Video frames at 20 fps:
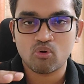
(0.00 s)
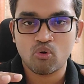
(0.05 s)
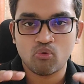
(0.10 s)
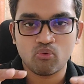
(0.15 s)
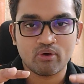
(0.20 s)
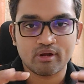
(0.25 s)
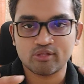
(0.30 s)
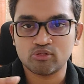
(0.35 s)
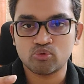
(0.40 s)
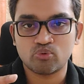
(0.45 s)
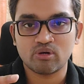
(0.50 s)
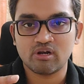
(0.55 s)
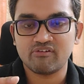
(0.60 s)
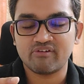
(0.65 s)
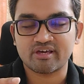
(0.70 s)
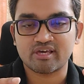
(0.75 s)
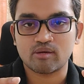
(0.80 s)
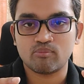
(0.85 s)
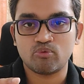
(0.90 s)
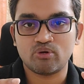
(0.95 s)
ஒவ்வொரு இதுக்குள்ளே
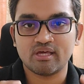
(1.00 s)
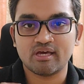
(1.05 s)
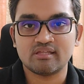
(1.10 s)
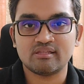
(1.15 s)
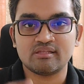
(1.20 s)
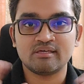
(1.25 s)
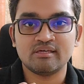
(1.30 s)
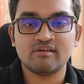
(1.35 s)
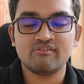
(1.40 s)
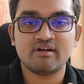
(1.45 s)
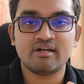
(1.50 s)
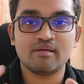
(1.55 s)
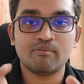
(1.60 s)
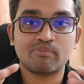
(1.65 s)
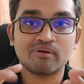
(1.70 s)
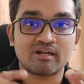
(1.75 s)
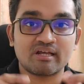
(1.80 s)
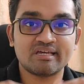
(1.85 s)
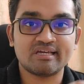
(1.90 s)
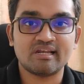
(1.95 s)
வைக்க முடியாது ஈவன்
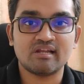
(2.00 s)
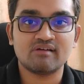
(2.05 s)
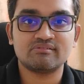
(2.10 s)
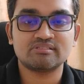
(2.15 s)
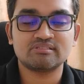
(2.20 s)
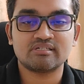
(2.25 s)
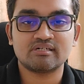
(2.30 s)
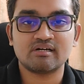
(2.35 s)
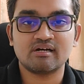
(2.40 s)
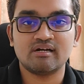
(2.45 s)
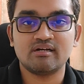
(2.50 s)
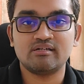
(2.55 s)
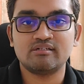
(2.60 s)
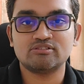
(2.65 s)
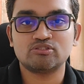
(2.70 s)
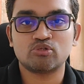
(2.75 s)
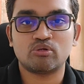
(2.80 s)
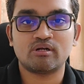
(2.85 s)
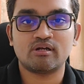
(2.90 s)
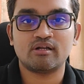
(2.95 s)
இப்போ நான்
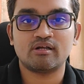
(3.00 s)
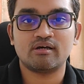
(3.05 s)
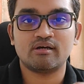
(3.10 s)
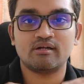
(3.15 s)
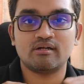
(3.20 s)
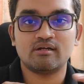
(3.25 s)
இலவசங்கள்னு சொன்ன